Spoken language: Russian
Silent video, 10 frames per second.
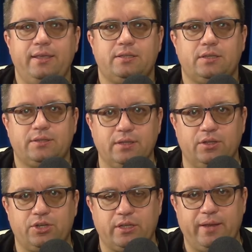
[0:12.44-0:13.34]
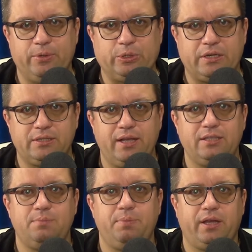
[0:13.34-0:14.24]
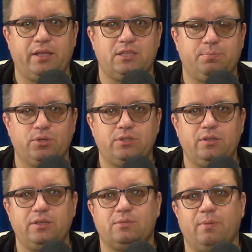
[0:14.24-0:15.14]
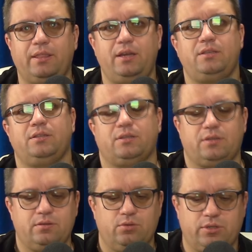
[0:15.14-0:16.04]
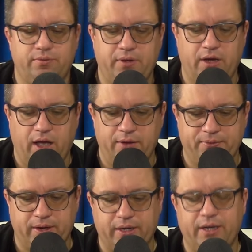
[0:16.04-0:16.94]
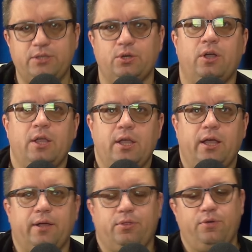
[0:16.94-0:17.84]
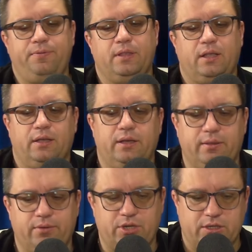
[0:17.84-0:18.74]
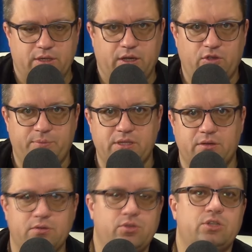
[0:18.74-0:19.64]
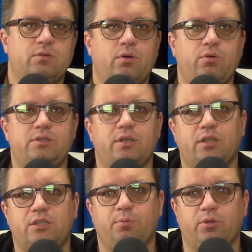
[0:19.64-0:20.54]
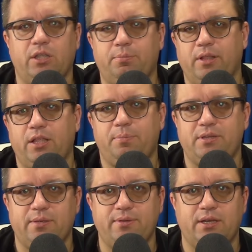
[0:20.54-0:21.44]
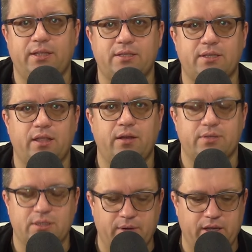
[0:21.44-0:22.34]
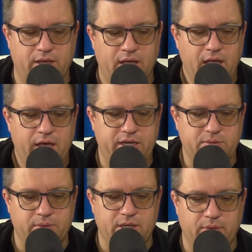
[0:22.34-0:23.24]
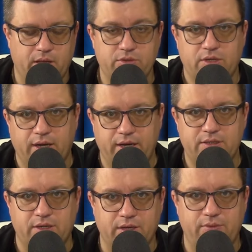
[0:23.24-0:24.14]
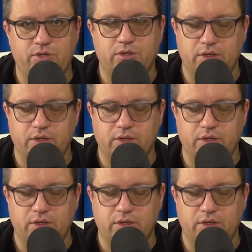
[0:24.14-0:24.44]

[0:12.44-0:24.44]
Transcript: есть ссылочка для видеотрансляции. Переходите по ссылке, смотрите нас и слушайте в эфире Альфа-Радио а, до финала этого часа. Готов представить сегодняшнего гостя. Это депутат Палаты представителей Национального собрания Республики Беларусь Олег Сергеевич